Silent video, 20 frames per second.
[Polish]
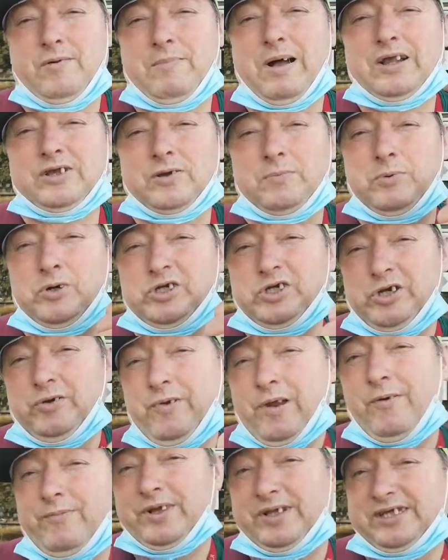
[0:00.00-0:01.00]
Bardzo
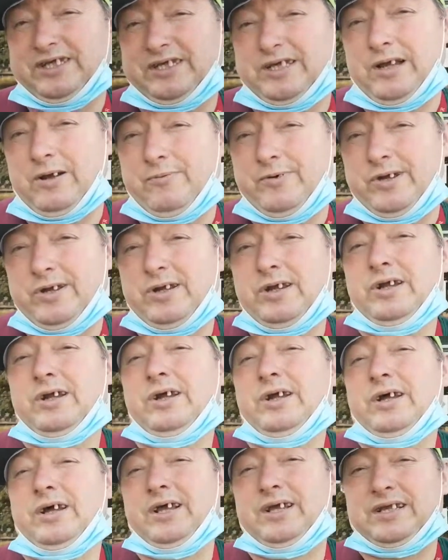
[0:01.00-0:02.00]
podziwiam Was całe.
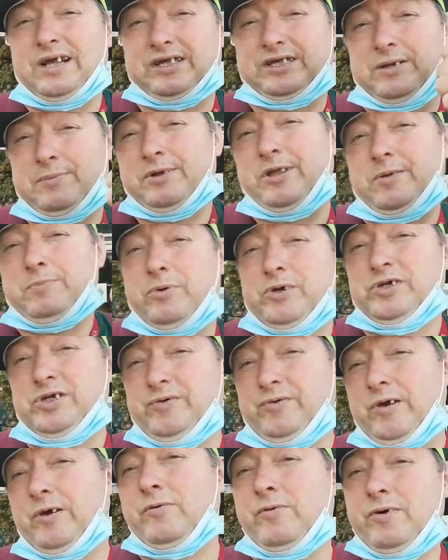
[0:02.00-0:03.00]
Zawsze będę
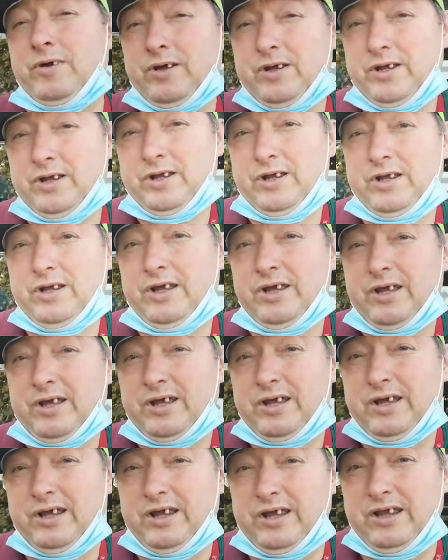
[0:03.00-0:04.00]
podziwiał.
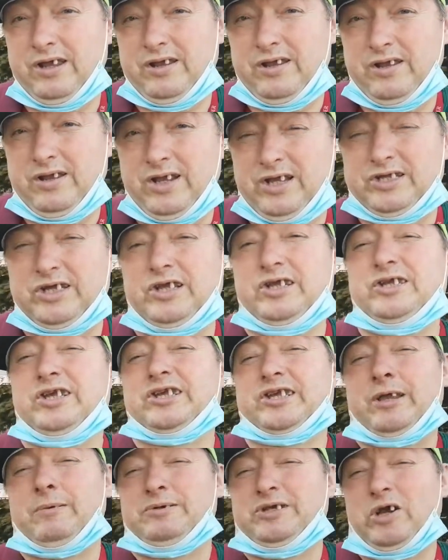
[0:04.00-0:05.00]
I przede
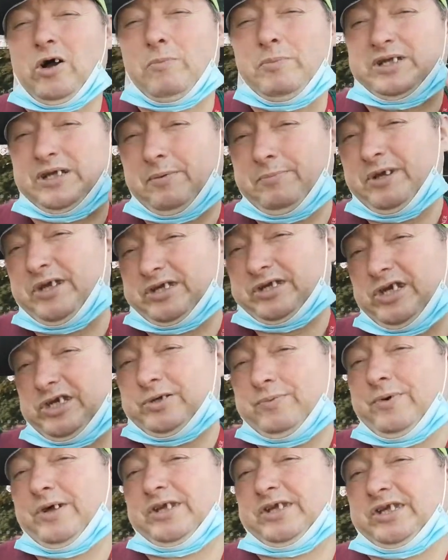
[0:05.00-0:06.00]
wszystkim chciałby tam
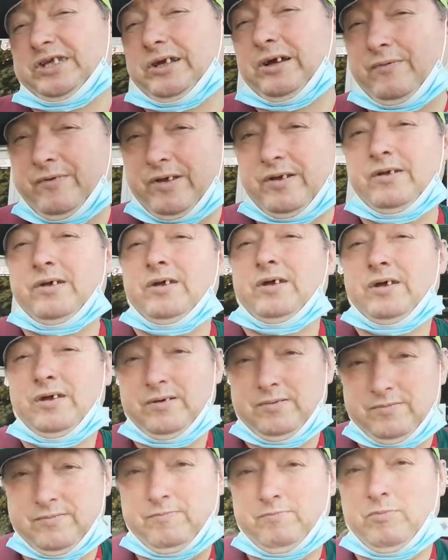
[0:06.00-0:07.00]
mieszkać w Warszawie.
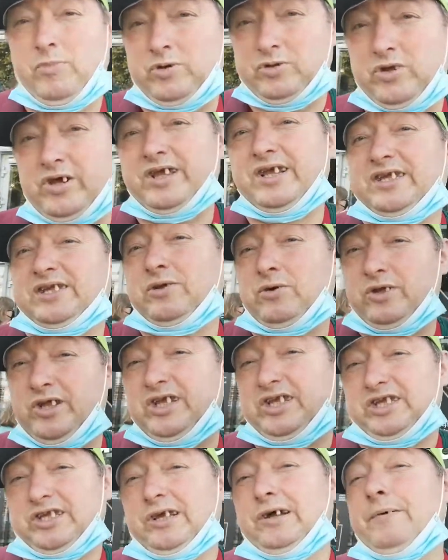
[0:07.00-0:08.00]
Bo to jest
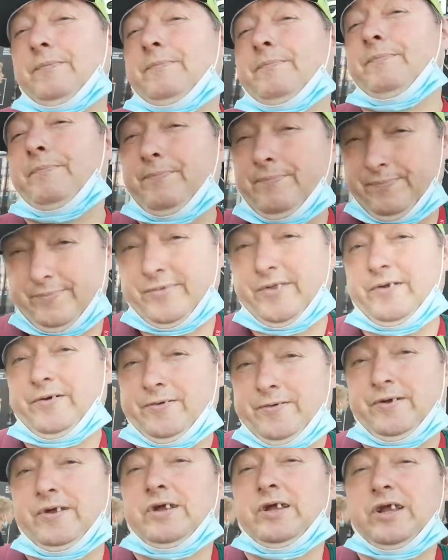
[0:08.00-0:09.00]
stolica. No,
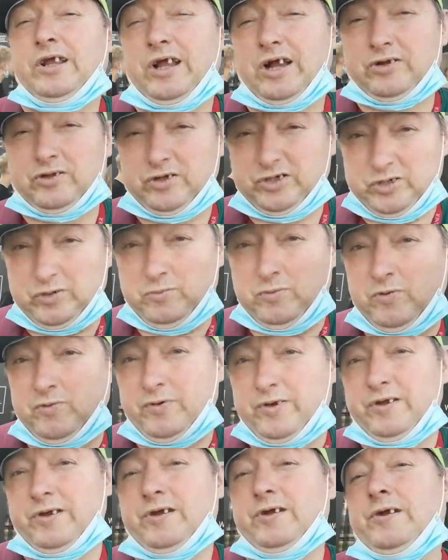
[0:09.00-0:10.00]
tak to się
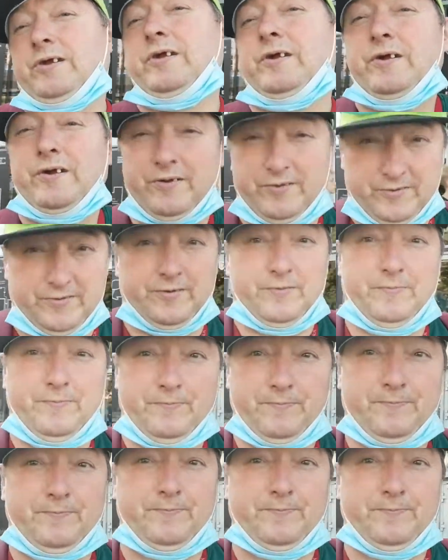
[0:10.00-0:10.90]
mówi. No.